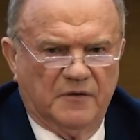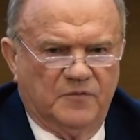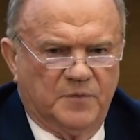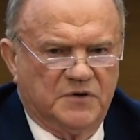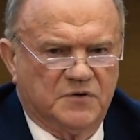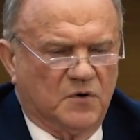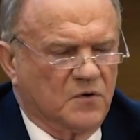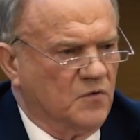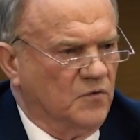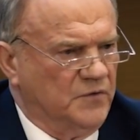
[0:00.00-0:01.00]
в
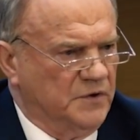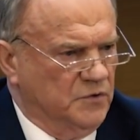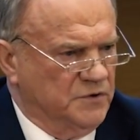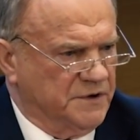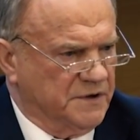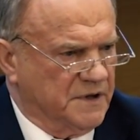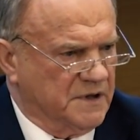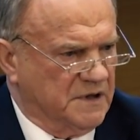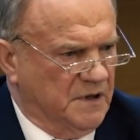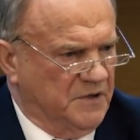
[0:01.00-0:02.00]
пятерку ведущих
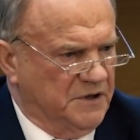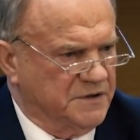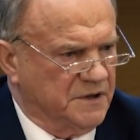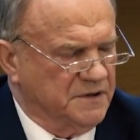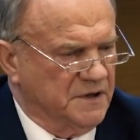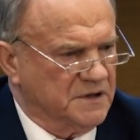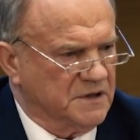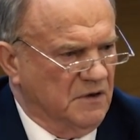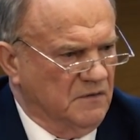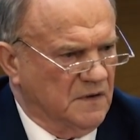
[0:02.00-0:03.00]
экономических
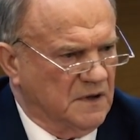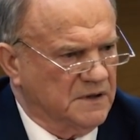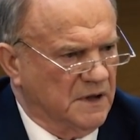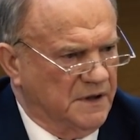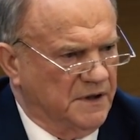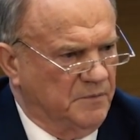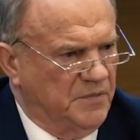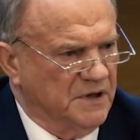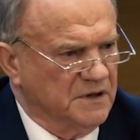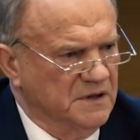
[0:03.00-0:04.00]
держав, одолеть
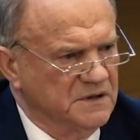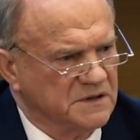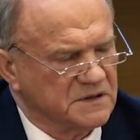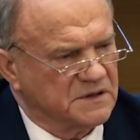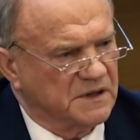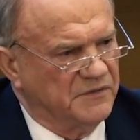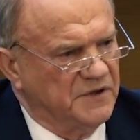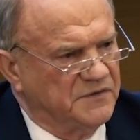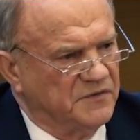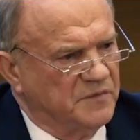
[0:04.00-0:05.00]
бедность,
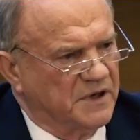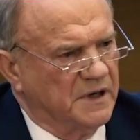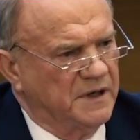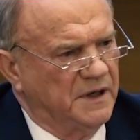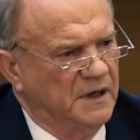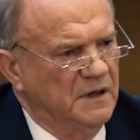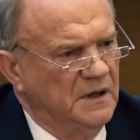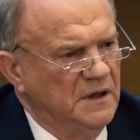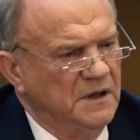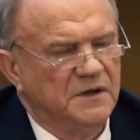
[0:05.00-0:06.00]
остановить вымирание
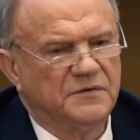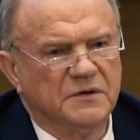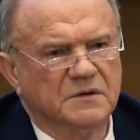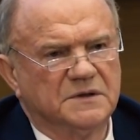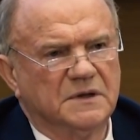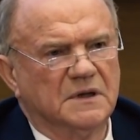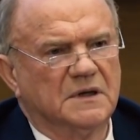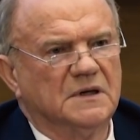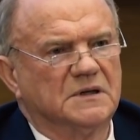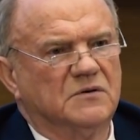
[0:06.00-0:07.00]
и все
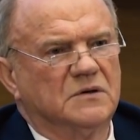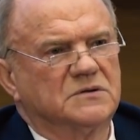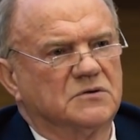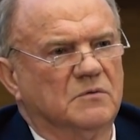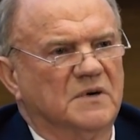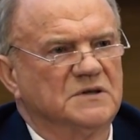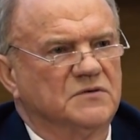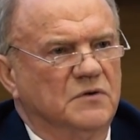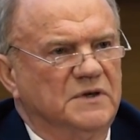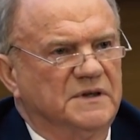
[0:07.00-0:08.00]
сделать для того, чтобы
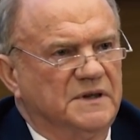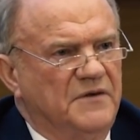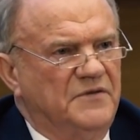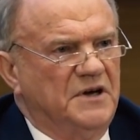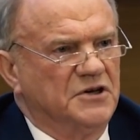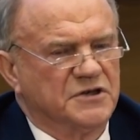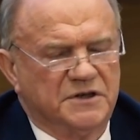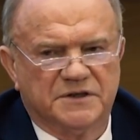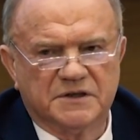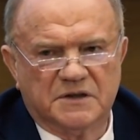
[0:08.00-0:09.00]
освоить
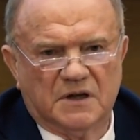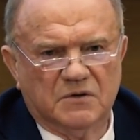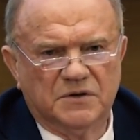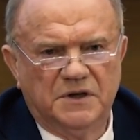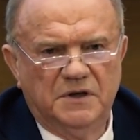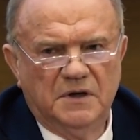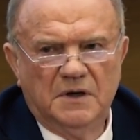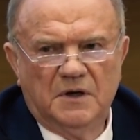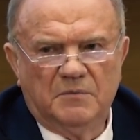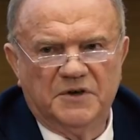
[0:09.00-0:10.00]
новейшие технологии,
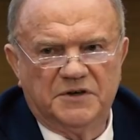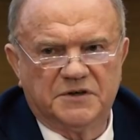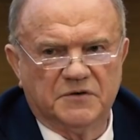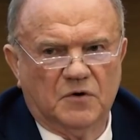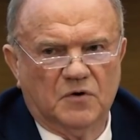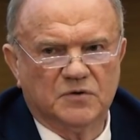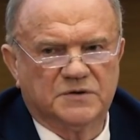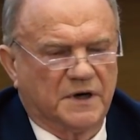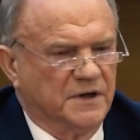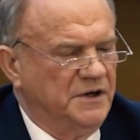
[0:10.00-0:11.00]
без чего у
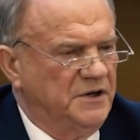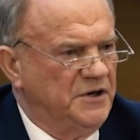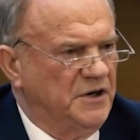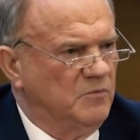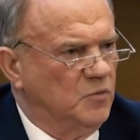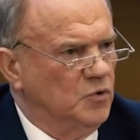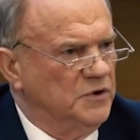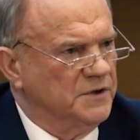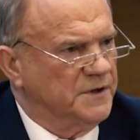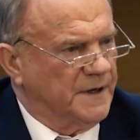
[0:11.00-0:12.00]
страны не
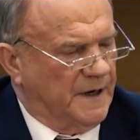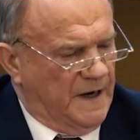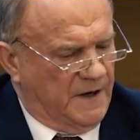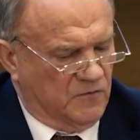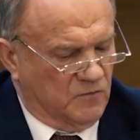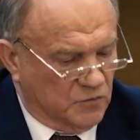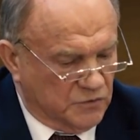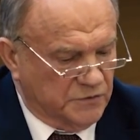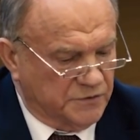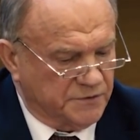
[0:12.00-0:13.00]
будет реального
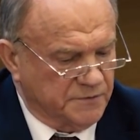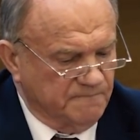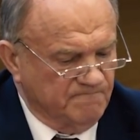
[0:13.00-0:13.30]
будущего.